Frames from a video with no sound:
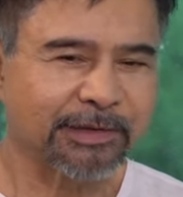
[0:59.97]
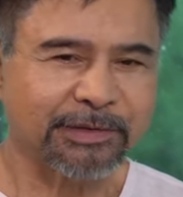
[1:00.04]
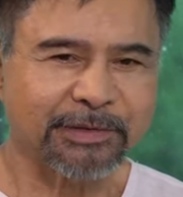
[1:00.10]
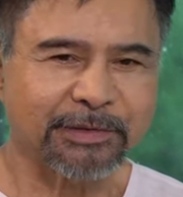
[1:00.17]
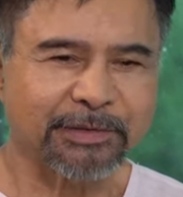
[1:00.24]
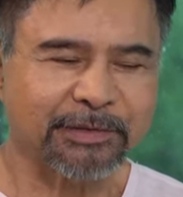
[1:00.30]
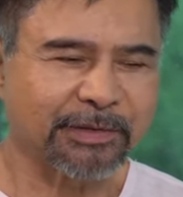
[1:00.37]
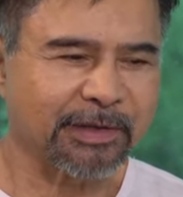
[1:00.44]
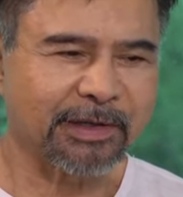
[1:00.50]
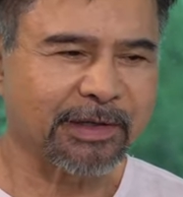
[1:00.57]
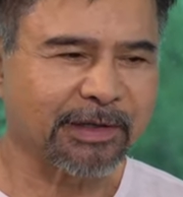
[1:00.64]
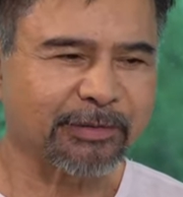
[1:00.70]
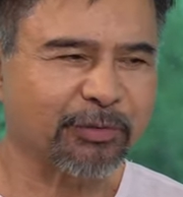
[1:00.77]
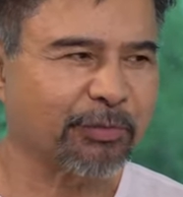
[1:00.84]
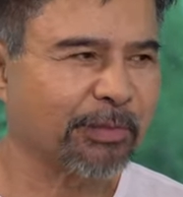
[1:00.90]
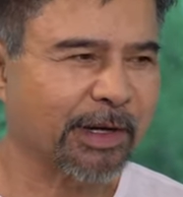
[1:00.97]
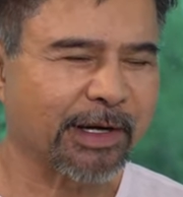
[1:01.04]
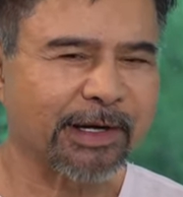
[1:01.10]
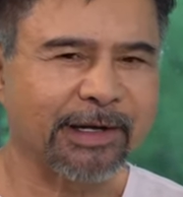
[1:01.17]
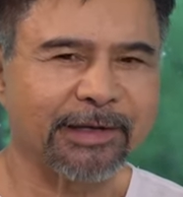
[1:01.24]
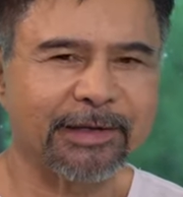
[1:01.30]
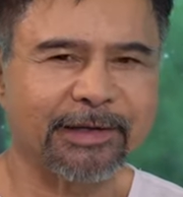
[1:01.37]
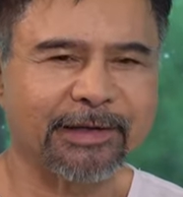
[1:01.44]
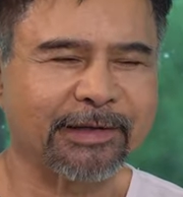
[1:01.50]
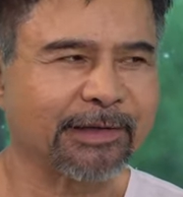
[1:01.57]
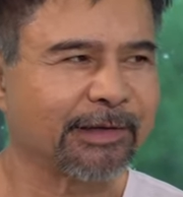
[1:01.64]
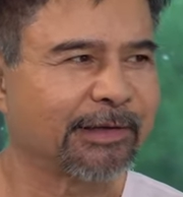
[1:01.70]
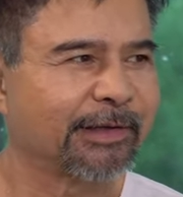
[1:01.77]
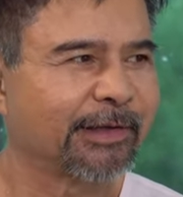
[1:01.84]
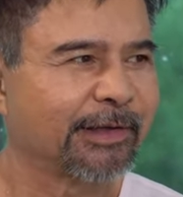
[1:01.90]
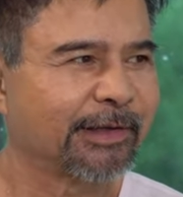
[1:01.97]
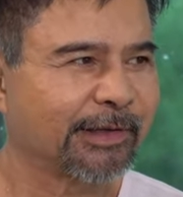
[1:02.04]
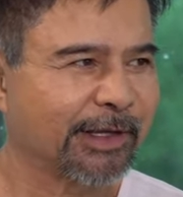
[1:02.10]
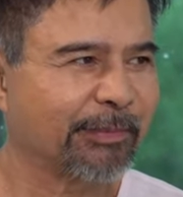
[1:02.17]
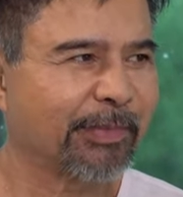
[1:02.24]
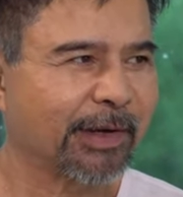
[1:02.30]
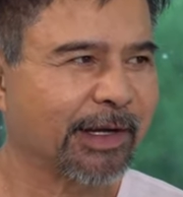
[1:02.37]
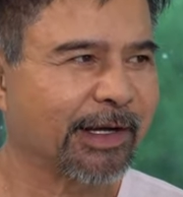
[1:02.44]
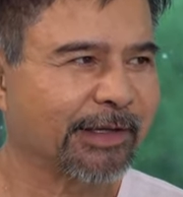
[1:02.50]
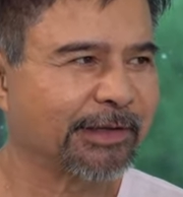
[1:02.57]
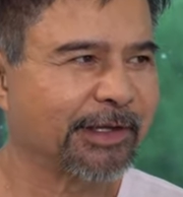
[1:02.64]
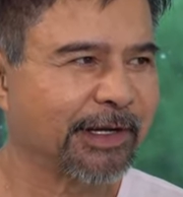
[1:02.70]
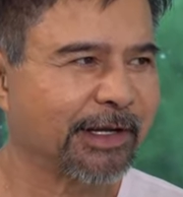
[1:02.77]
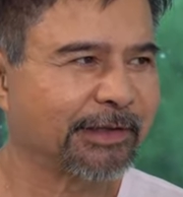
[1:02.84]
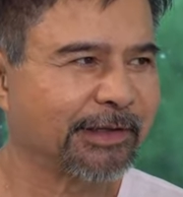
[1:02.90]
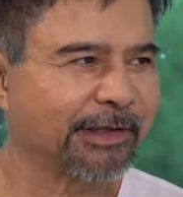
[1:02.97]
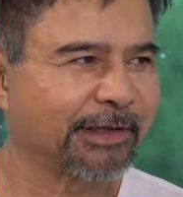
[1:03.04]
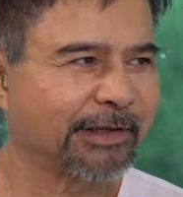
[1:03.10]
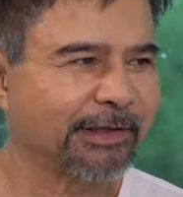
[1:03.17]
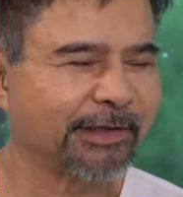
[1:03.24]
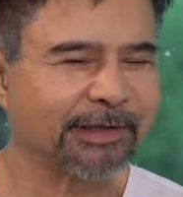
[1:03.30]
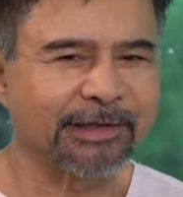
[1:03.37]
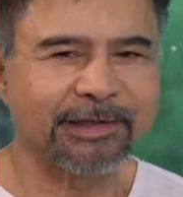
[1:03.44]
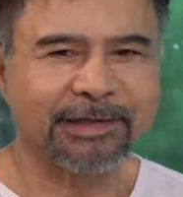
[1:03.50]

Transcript: So, uh, itong bagay na napakaganda nating